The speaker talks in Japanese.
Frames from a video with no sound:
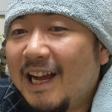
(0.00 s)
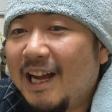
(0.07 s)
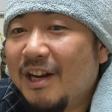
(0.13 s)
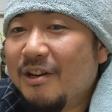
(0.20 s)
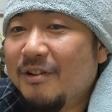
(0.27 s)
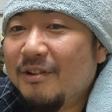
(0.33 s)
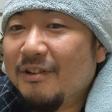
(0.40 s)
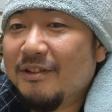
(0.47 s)
あ
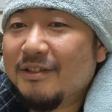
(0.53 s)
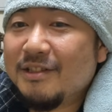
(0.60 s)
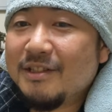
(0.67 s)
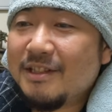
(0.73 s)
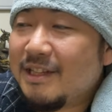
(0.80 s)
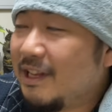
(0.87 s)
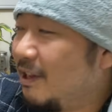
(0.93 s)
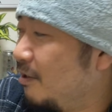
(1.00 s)
の、
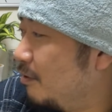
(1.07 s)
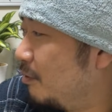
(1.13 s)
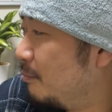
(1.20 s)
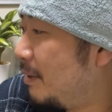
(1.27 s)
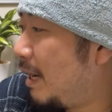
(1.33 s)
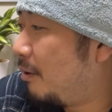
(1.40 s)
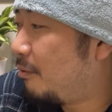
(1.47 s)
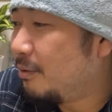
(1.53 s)

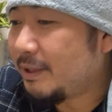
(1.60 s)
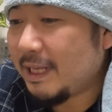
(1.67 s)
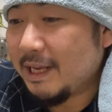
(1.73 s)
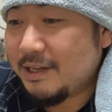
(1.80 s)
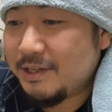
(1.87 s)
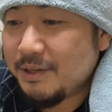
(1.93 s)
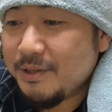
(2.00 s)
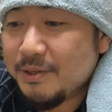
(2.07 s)
まあ、大
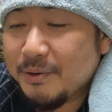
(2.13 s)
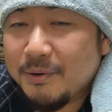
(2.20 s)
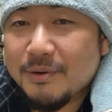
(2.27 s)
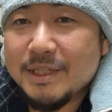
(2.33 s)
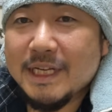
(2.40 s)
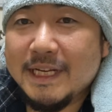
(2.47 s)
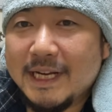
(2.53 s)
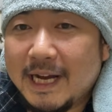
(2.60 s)
手、中小、
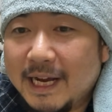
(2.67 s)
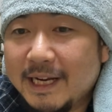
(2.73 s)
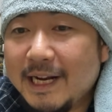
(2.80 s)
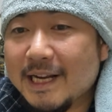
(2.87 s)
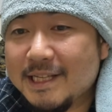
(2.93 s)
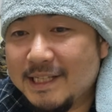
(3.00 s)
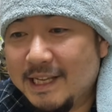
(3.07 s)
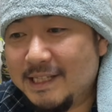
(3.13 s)
個人に限
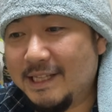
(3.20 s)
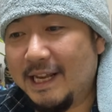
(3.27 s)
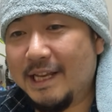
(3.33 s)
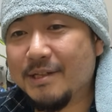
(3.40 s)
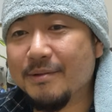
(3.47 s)
らずですね、